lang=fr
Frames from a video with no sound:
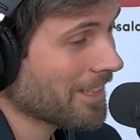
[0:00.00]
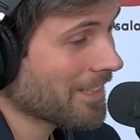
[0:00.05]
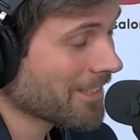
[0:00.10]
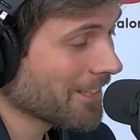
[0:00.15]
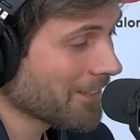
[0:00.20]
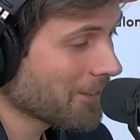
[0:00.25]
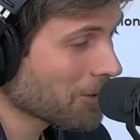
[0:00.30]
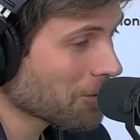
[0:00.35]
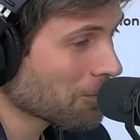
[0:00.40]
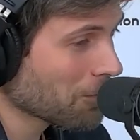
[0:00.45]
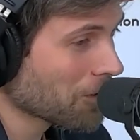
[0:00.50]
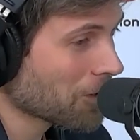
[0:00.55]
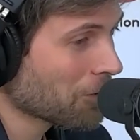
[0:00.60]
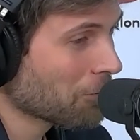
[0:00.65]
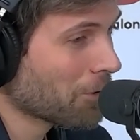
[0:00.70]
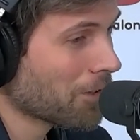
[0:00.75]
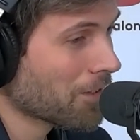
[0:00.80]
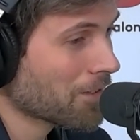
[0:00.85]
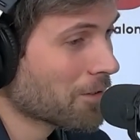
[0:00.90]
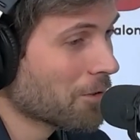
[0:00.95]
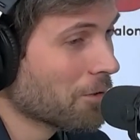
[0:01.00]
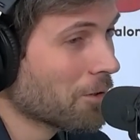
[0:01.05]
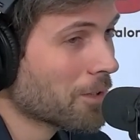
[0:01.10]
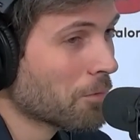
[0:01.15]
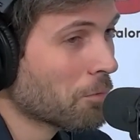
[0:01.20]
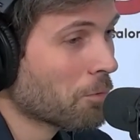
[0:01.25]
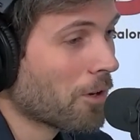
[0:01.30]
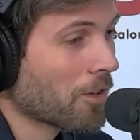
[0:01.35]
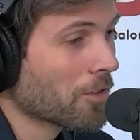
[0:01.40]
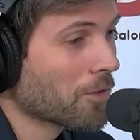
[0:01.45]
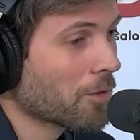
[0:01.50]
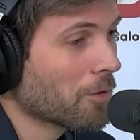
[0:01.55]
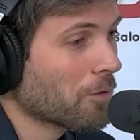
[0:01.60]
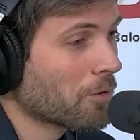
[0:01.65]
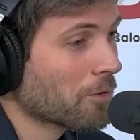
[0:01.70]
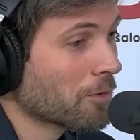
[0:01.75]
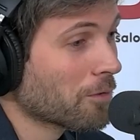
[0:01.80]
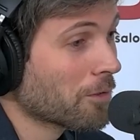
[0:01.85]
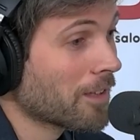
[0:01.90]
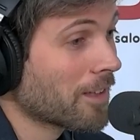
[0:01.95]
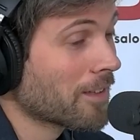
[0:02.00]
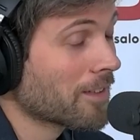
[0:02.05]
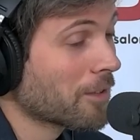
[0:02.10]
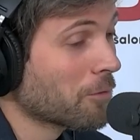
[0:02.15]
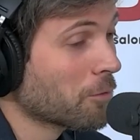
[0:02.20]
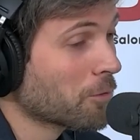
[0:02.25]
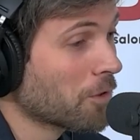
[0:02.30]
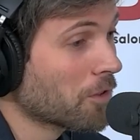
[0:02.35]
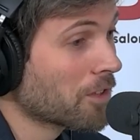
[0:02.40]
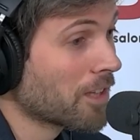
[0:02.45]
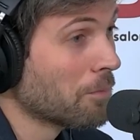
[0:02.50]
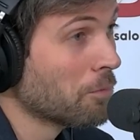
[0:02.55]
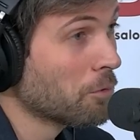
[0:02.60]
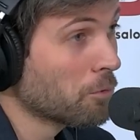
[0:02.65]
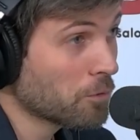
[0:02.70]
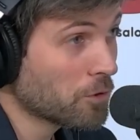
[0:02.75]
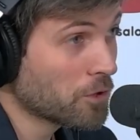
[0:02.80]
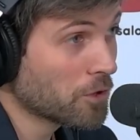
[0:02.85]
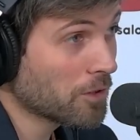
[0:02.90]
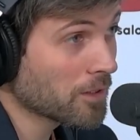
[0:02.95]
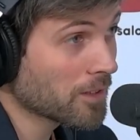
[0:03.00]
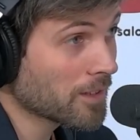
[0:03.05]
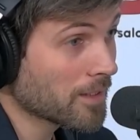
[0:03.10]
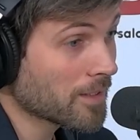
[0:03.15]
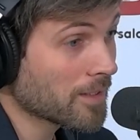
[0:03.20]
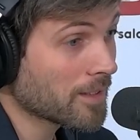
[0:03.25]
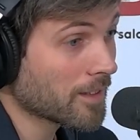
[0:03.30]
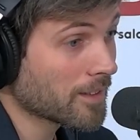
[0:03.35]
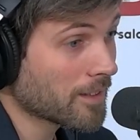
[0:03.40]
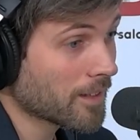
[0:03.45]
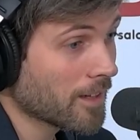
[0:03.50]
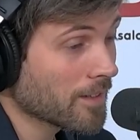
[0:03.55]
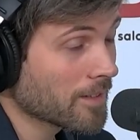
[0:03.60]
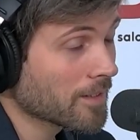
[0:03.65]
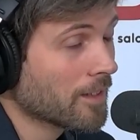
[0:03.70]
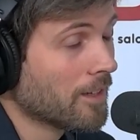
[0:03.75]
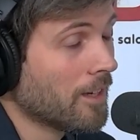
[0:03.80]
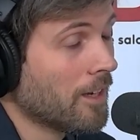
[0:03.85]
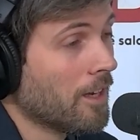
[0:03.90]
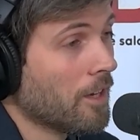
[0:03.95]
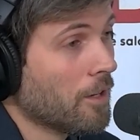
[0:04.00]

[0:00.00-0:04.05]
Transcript: Exactement, c'est tout récent et pour l'instant, on est assez content parce qu'il y a beaucoup de gens qui s'y intéressent.